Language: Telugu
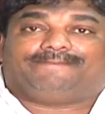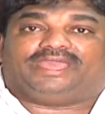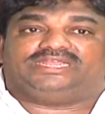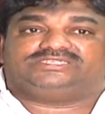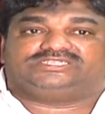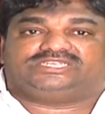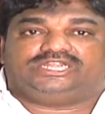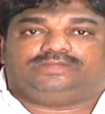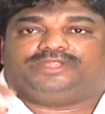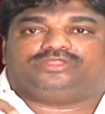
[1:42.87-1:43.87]
పెరేసి
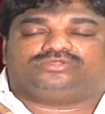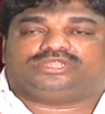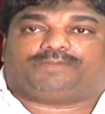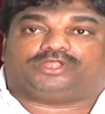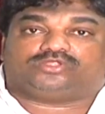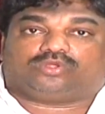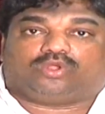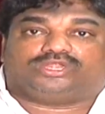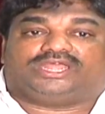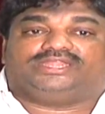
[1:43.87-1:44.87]
సీరియల్ పెడుతుంటే
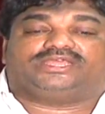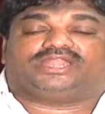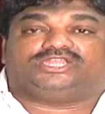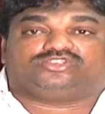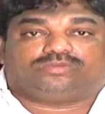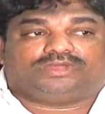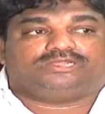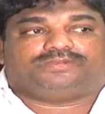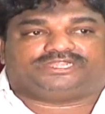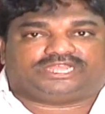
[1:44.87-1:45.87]
పట్టుకోవడానికి
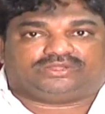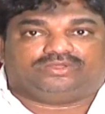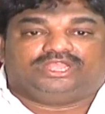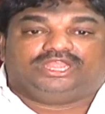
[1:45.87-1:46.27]
రాజకుమార్ని పెట్టారు